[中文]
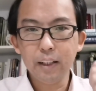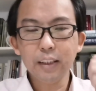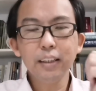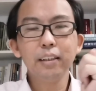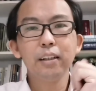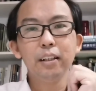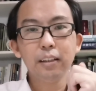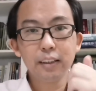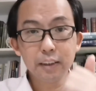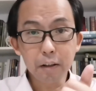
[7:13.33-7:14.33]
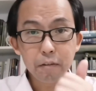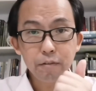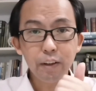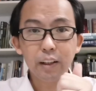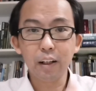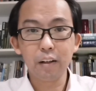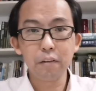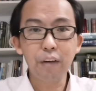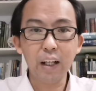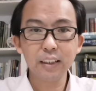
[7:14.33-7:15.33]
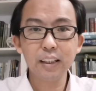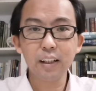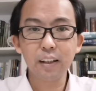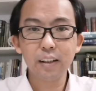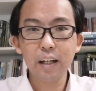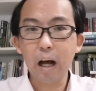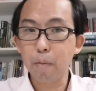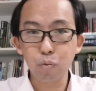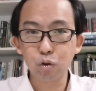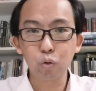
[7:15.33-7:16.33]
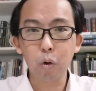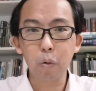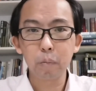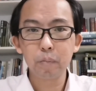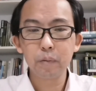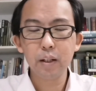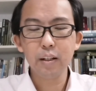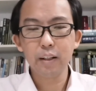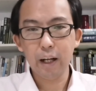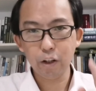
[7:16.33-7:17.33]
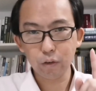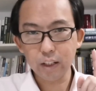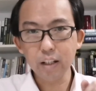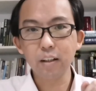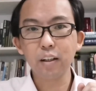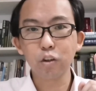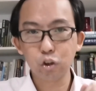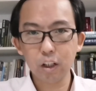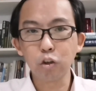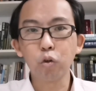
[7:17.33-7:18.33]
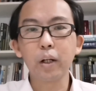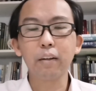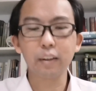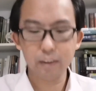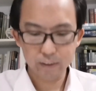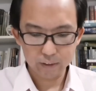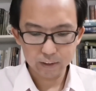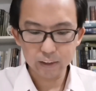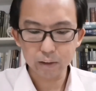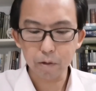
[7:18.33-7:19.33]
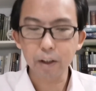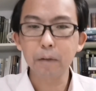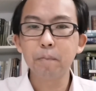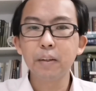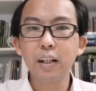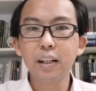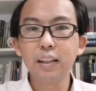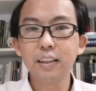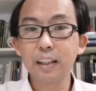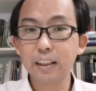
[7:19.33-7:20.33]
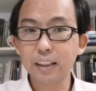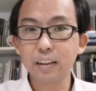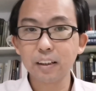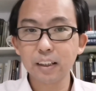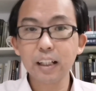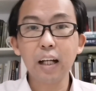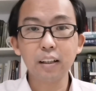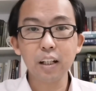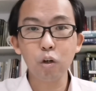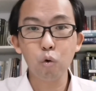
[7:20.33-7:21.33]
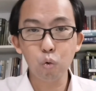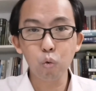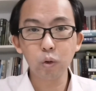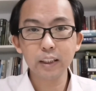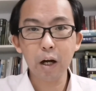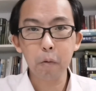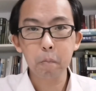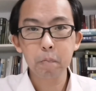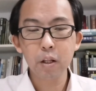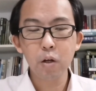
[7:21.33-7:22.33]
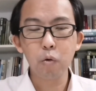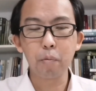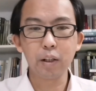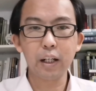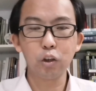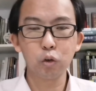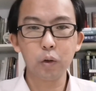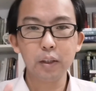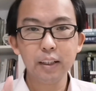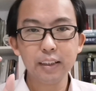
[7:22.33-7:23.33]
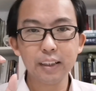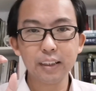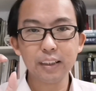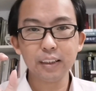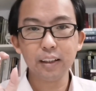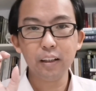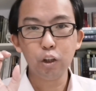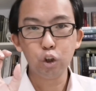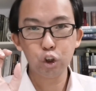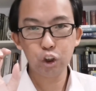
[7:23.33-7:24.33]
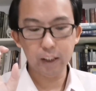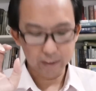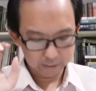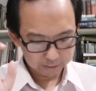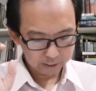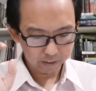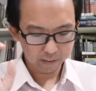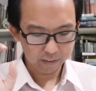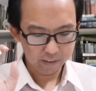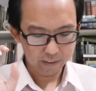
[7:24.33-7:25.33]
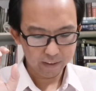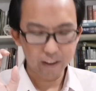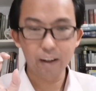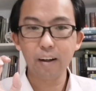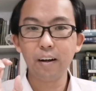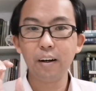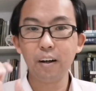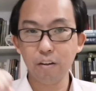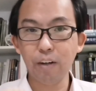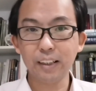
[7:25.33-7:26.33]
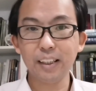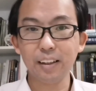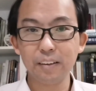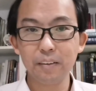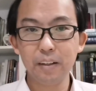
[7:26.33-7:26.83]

但是身份的合法性那还不足够，还有第二个更重要的是什么呢？是上帝呼召。我们可以说这是神圣的合法性。